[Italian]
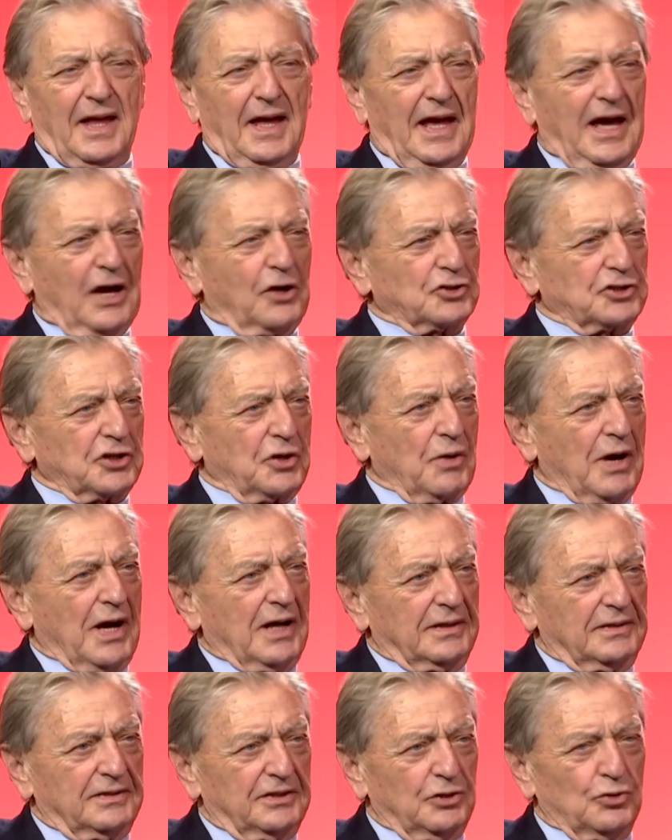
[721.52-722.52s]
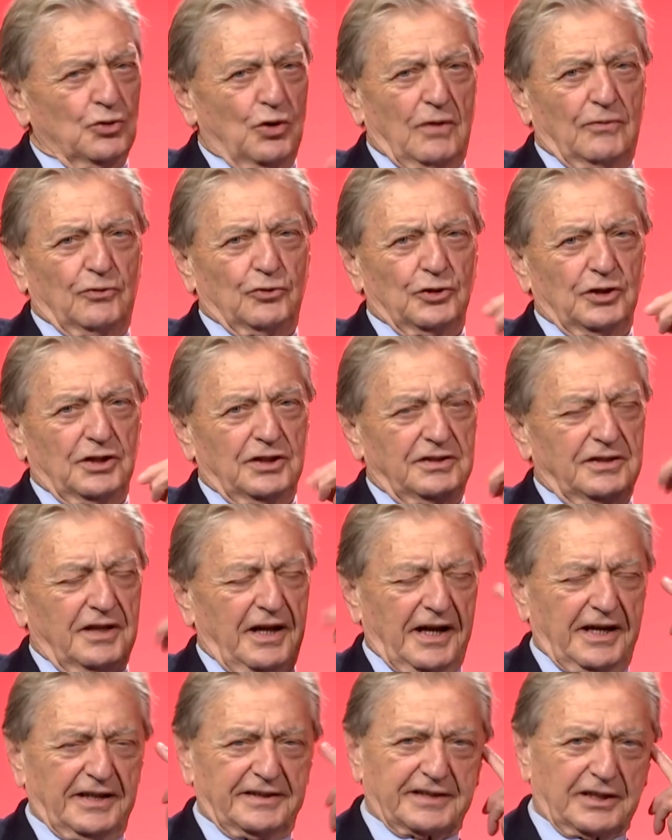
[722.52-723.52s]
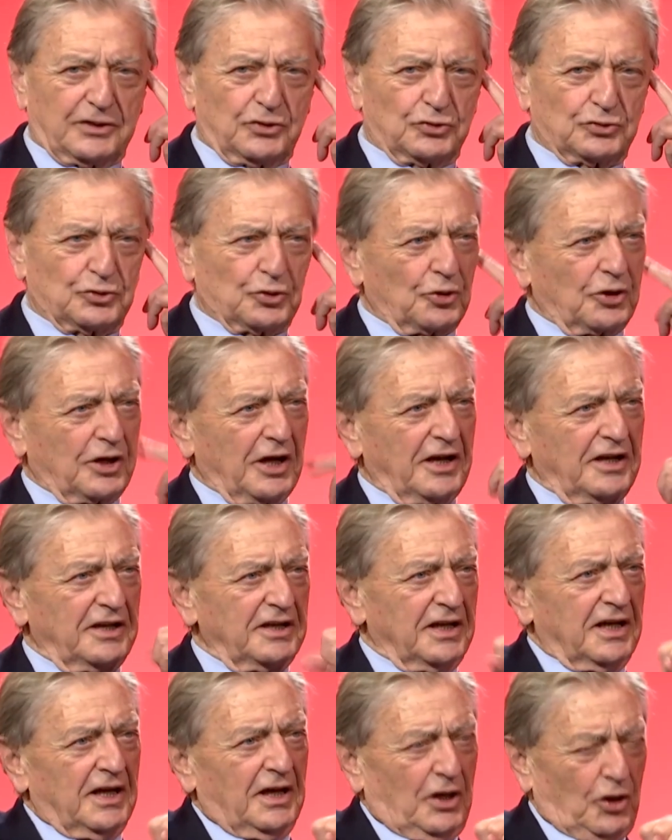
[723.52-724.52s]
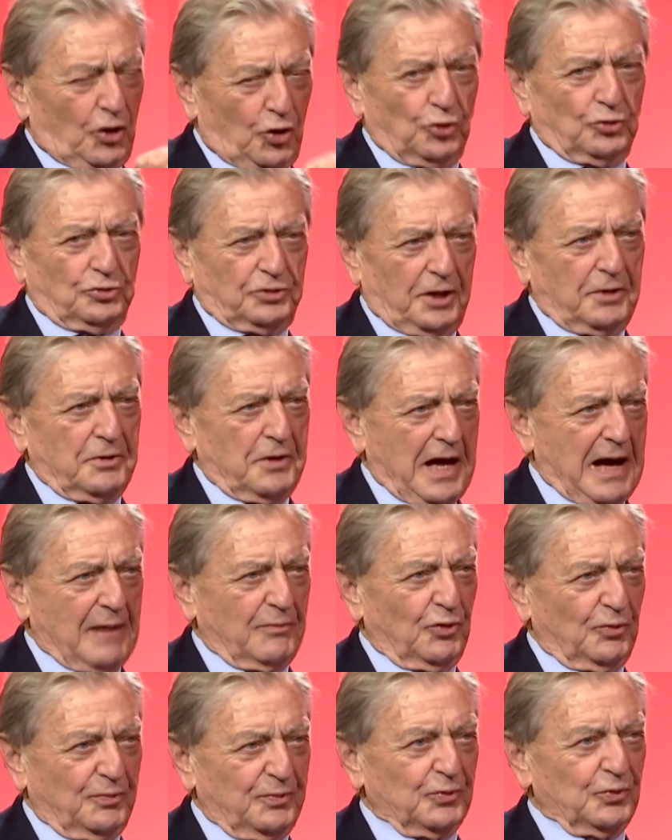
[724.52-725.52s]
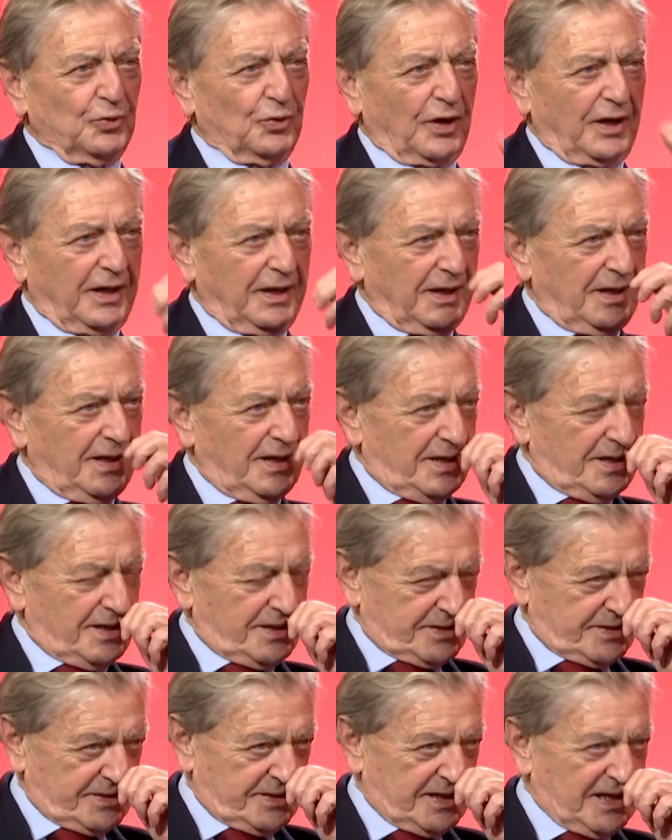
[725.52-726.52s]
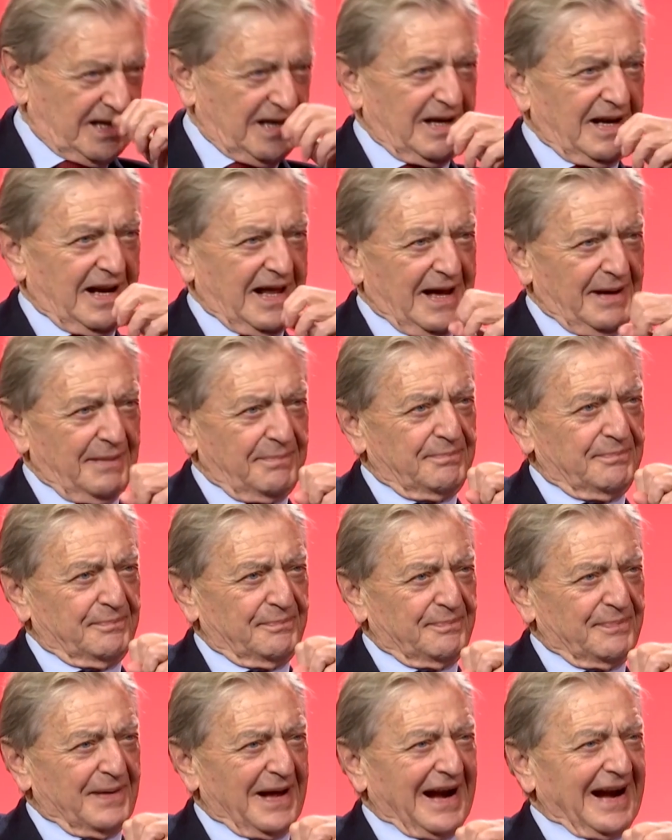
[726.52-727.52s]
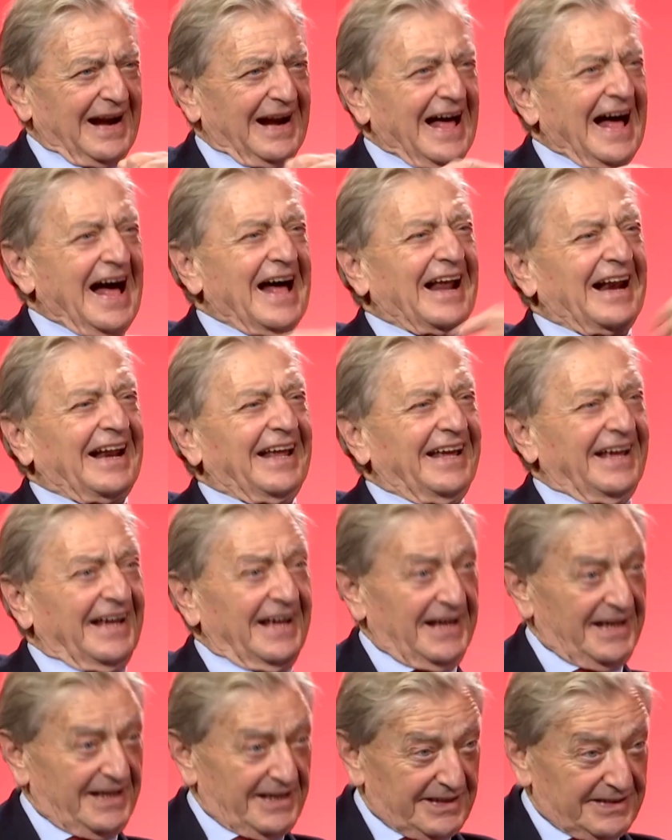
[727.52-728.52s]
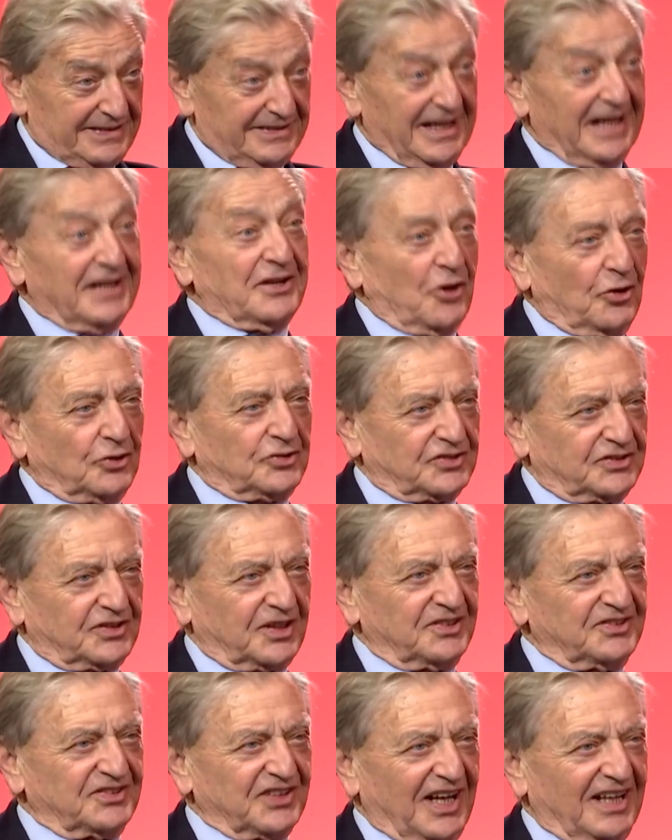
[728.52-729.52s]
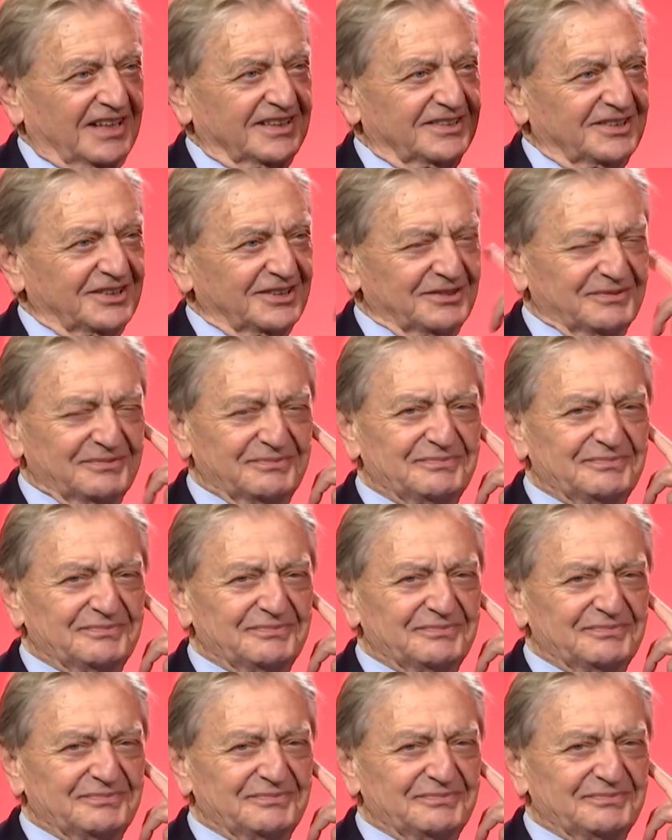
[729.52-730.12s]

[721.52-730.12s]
Eccoci qua, di nuovo in diretta, dottor Carini. Continuiamo pure nel parlare dei nostri santi.